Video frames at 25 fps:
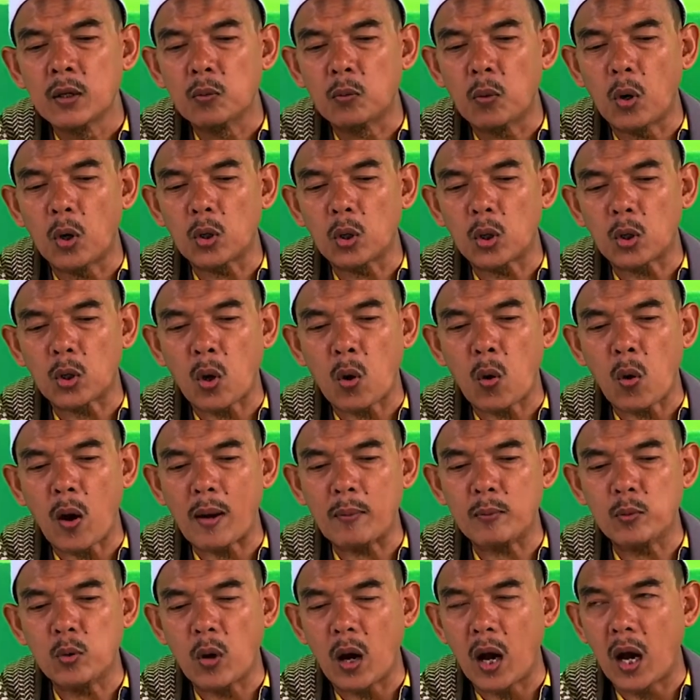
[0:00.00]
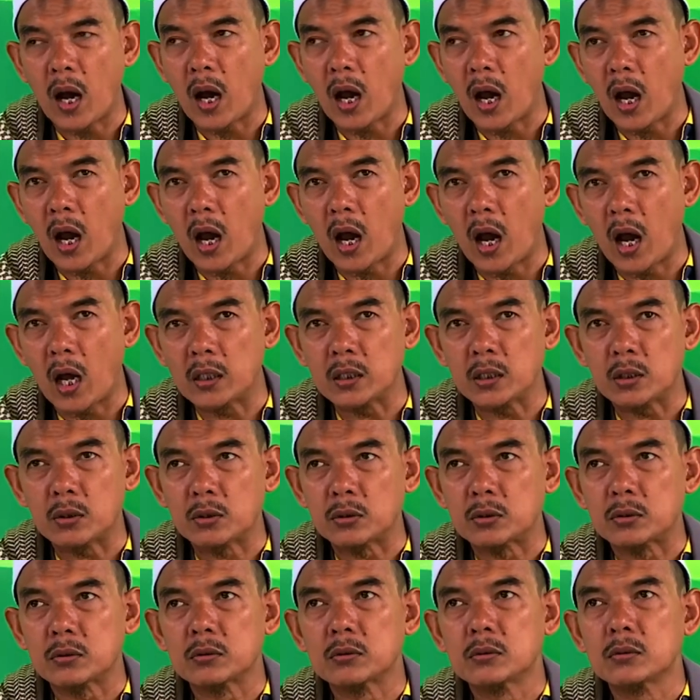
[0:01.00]
wong lorong ngamukan
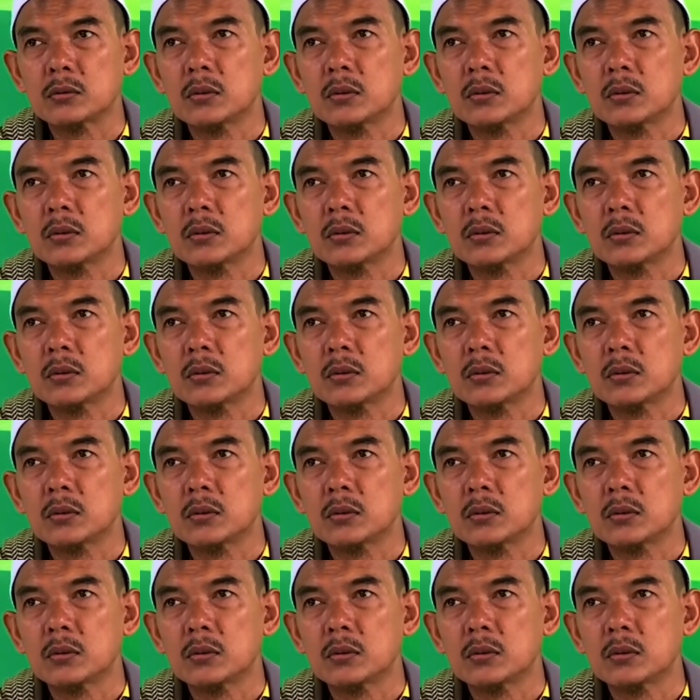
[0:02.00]
terus